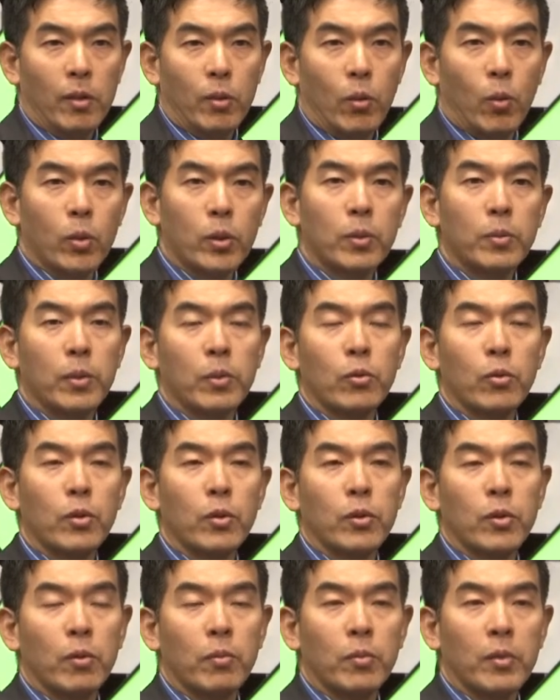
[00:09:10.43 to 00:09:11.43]
50점,
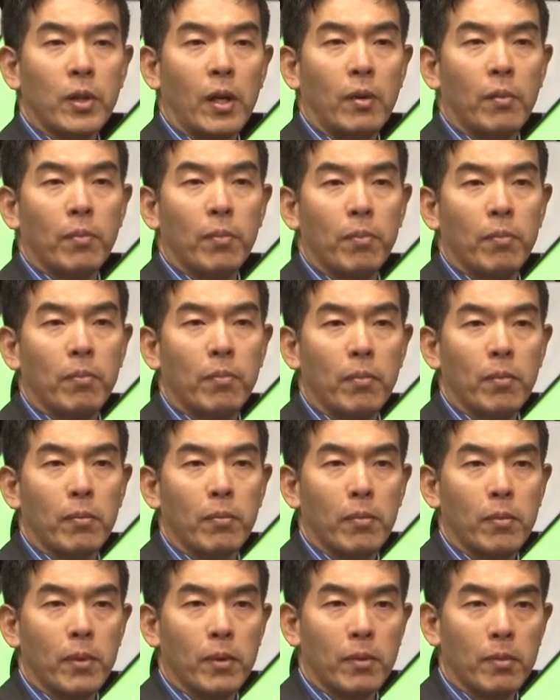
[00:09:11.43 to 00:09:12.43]
60점 다
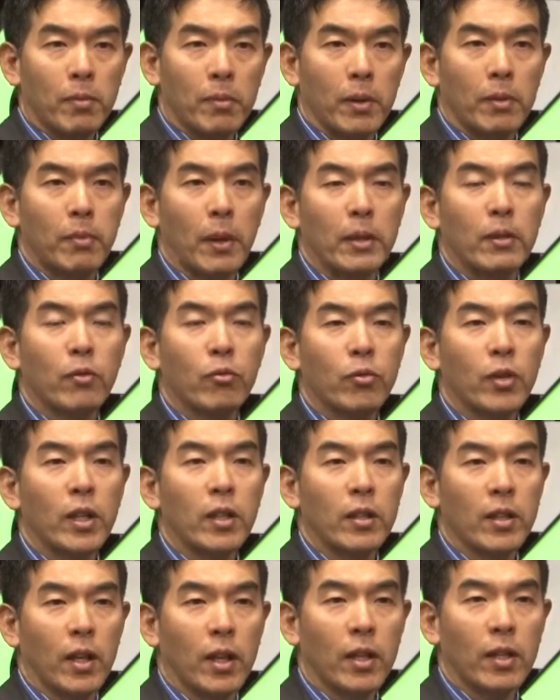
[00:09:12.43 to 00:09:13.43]
받을 수가
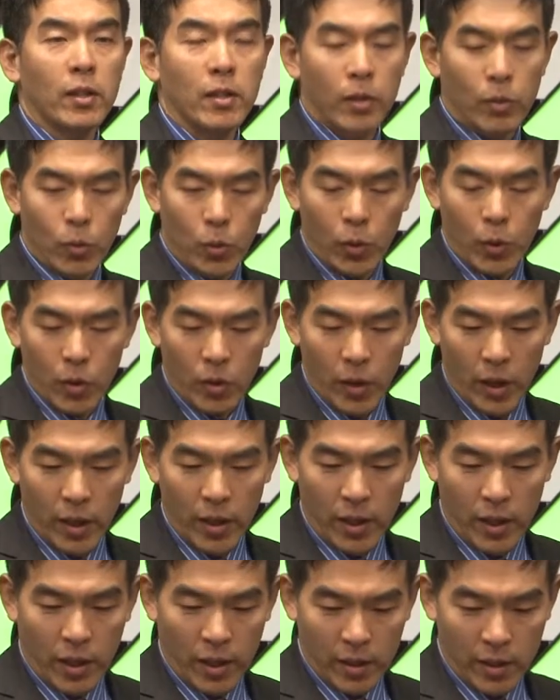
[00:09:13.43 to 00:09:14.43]
있다. 그 노력을
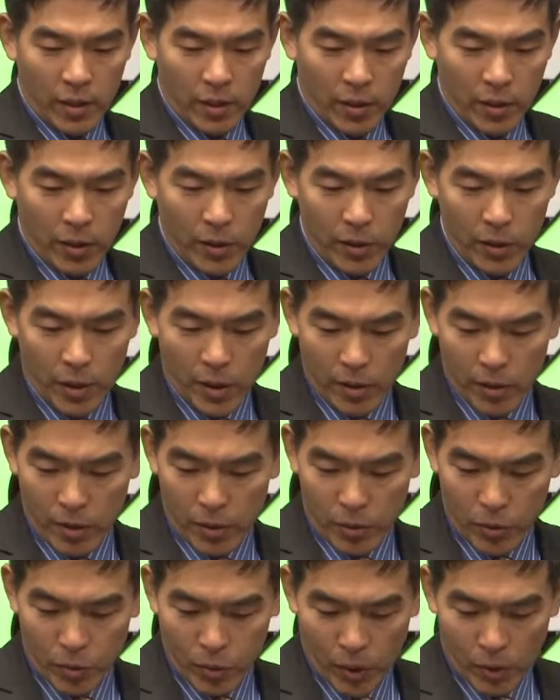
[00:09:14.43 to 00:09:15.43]
해라. 이제 그런 얘기를
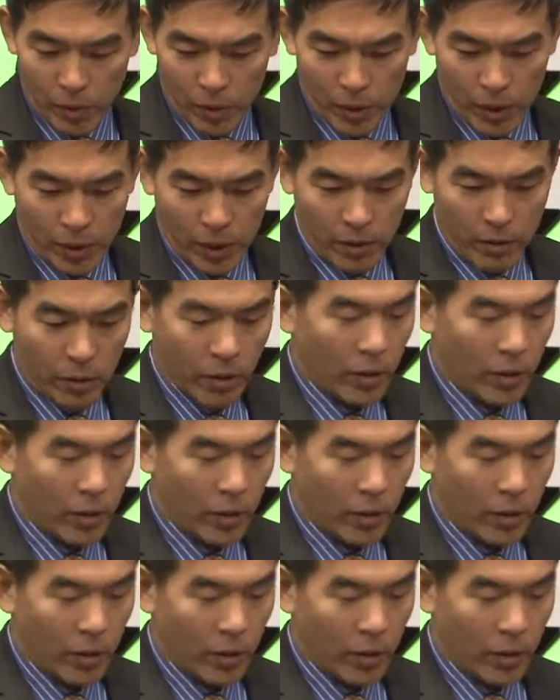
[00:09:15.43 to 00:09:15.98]
주로 합니다. 그래서